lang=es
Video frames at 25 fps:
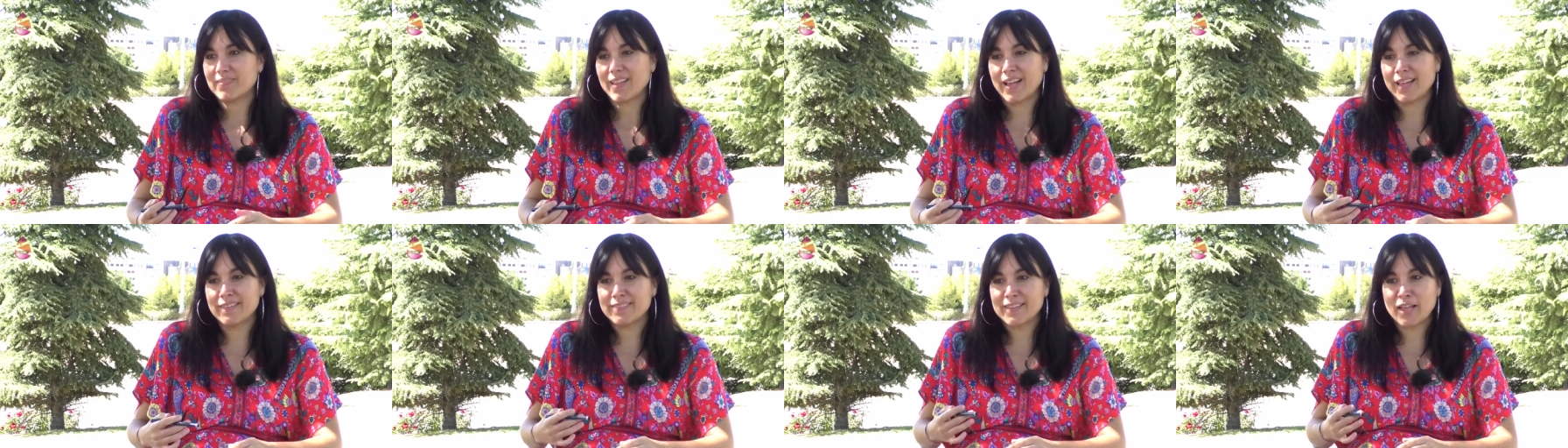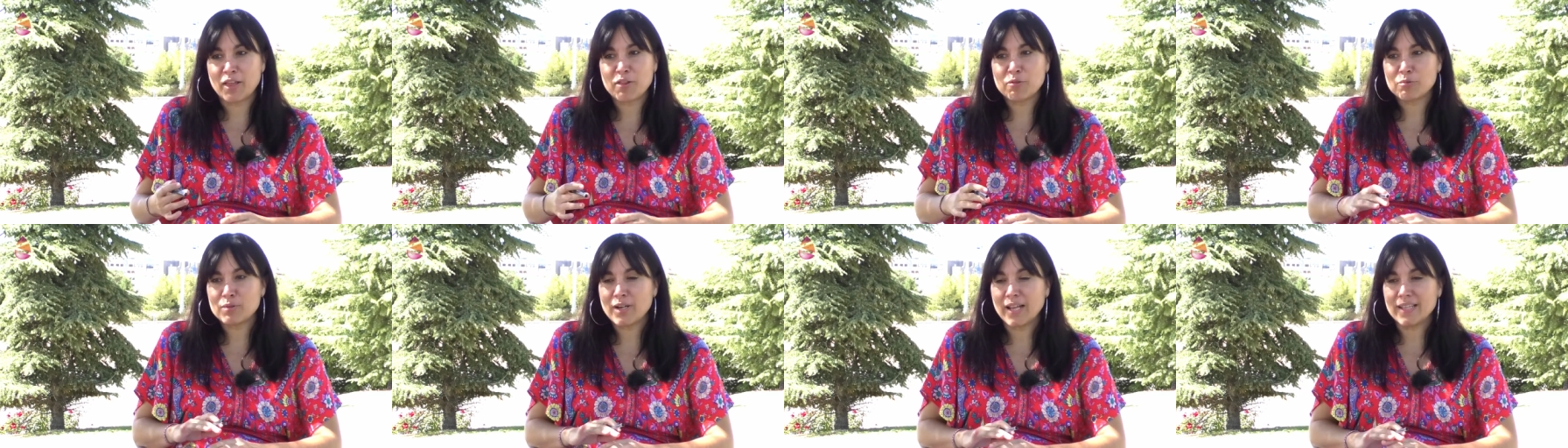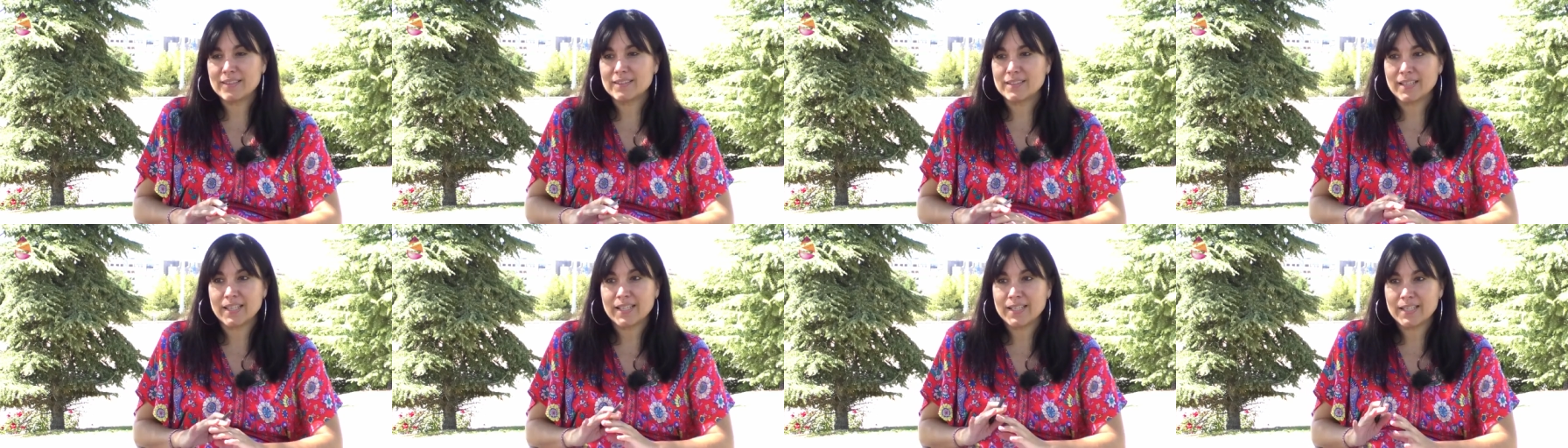han dado
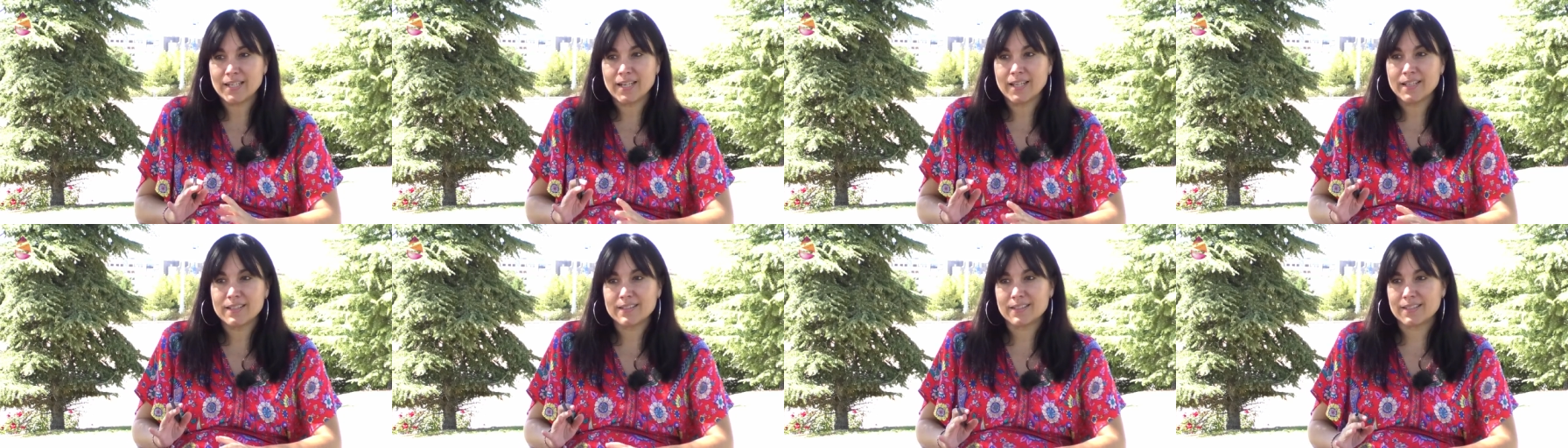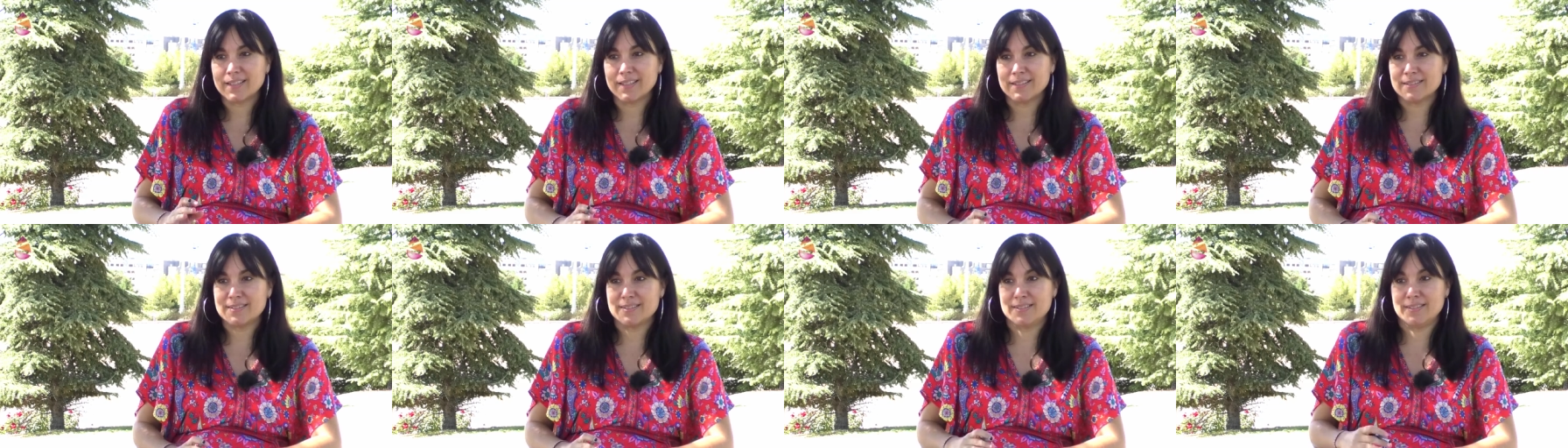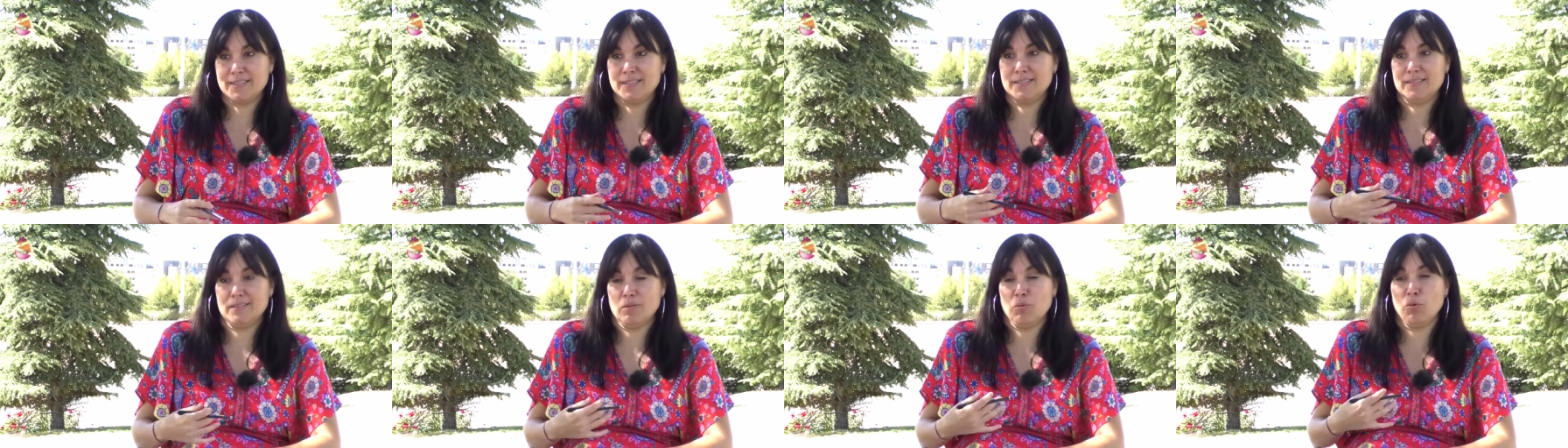una tecla que
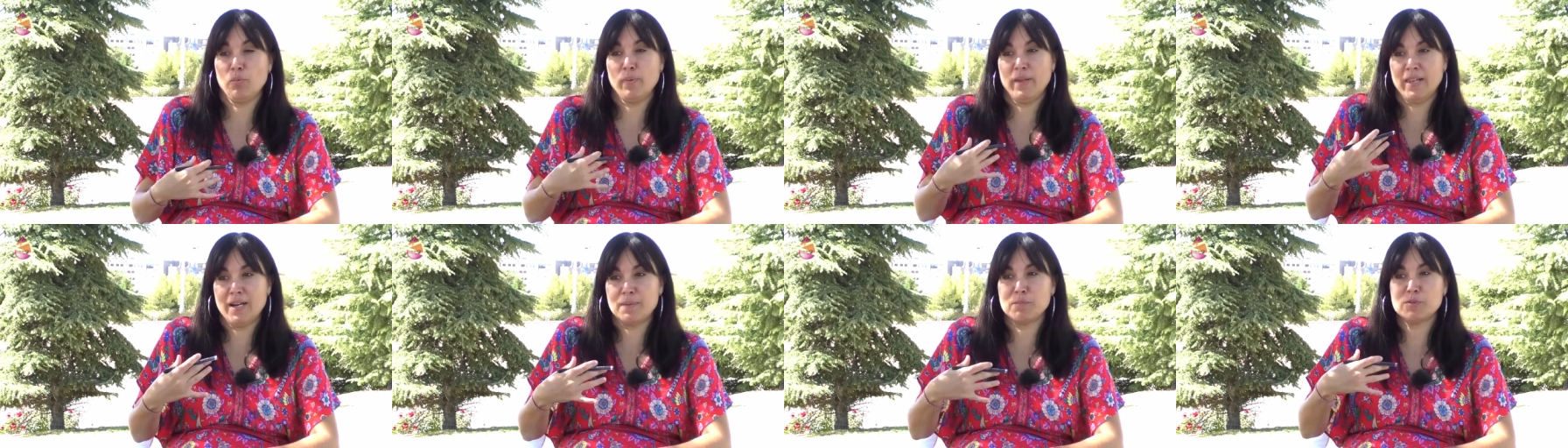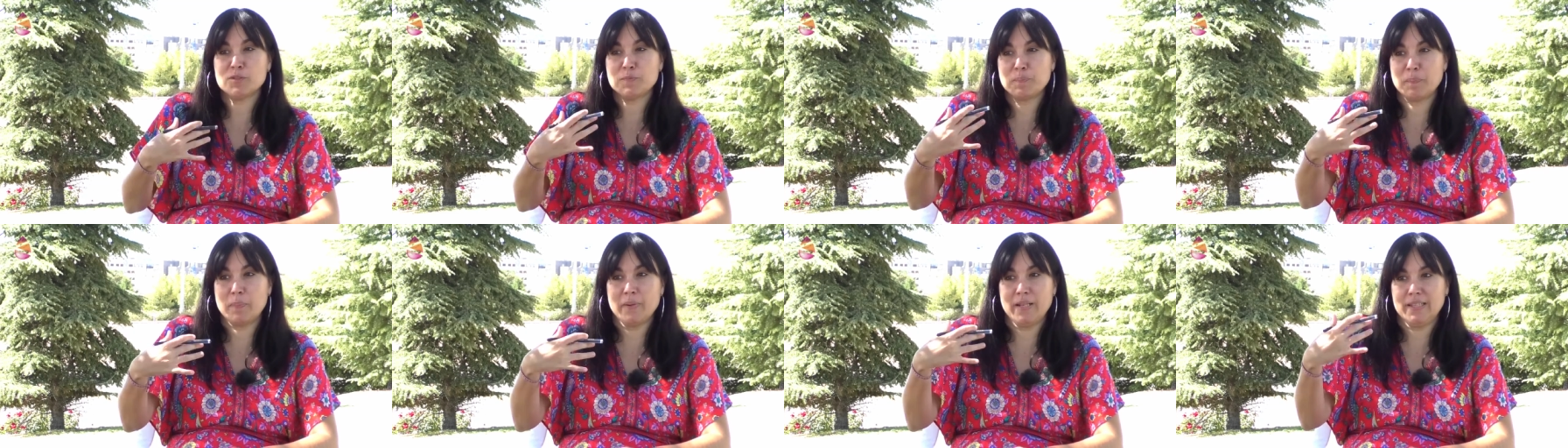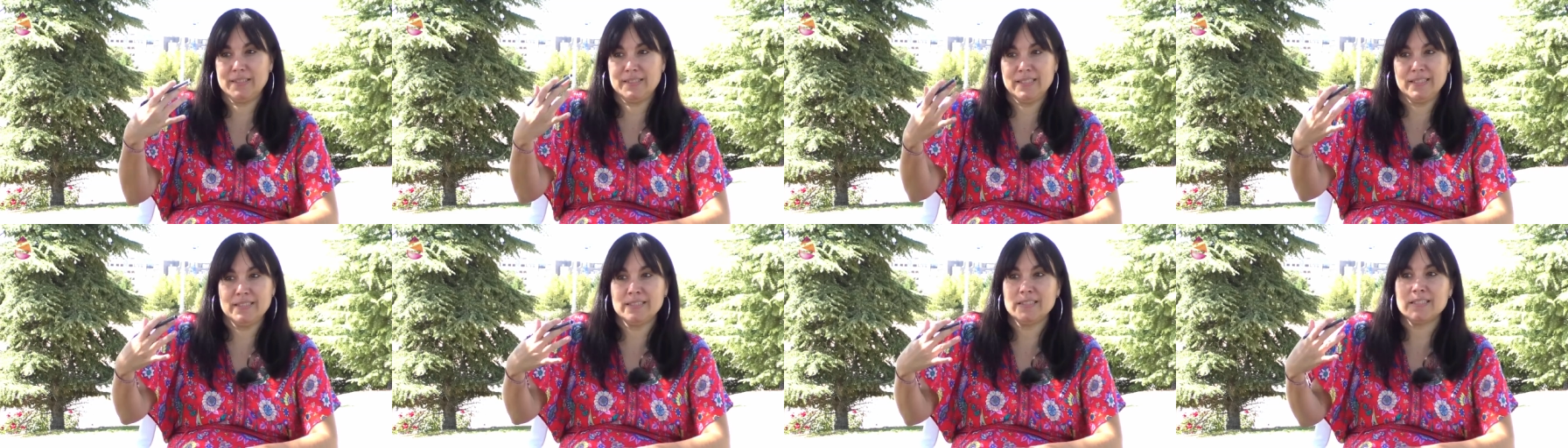si hubiéramos
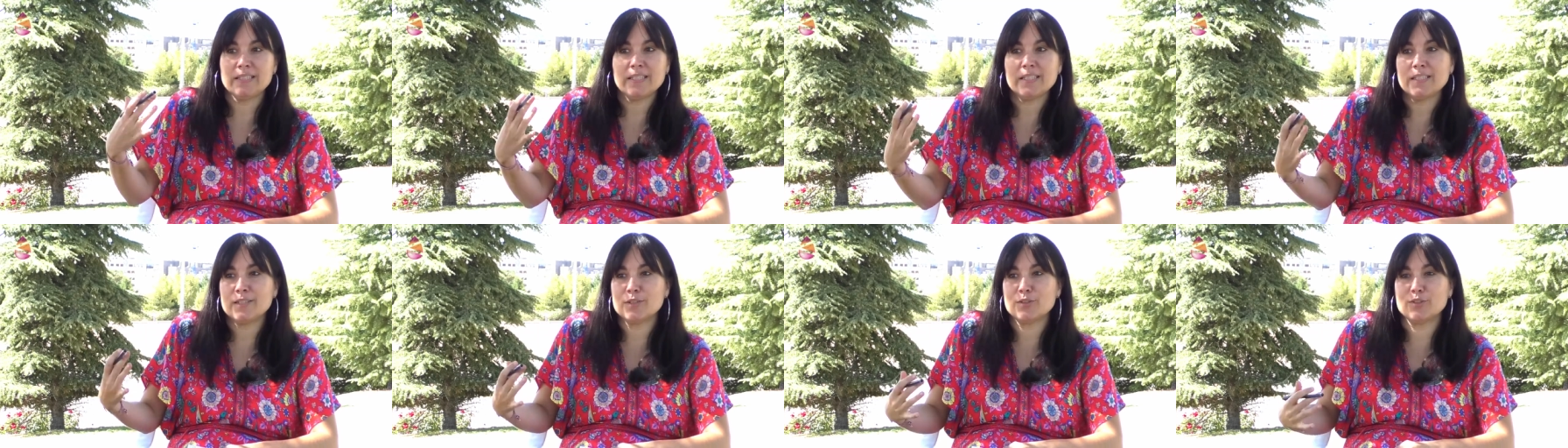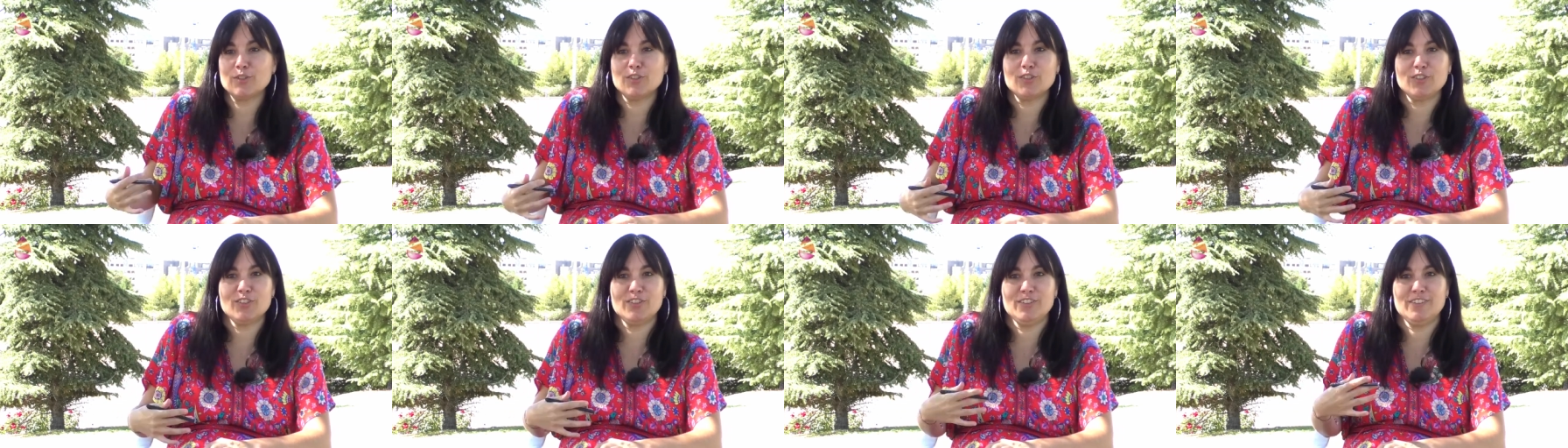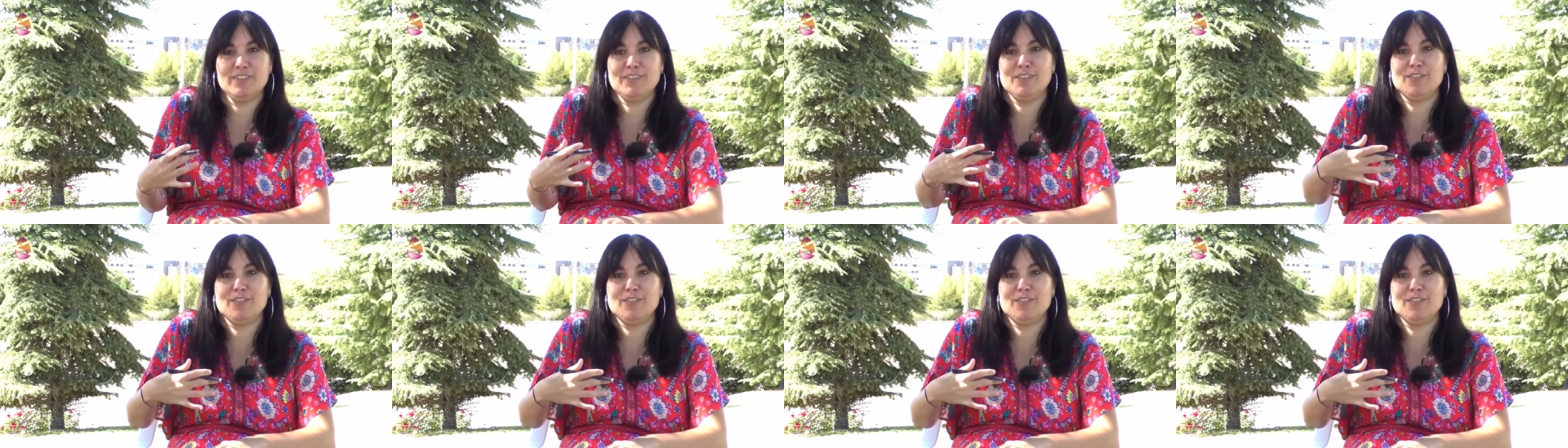pretendido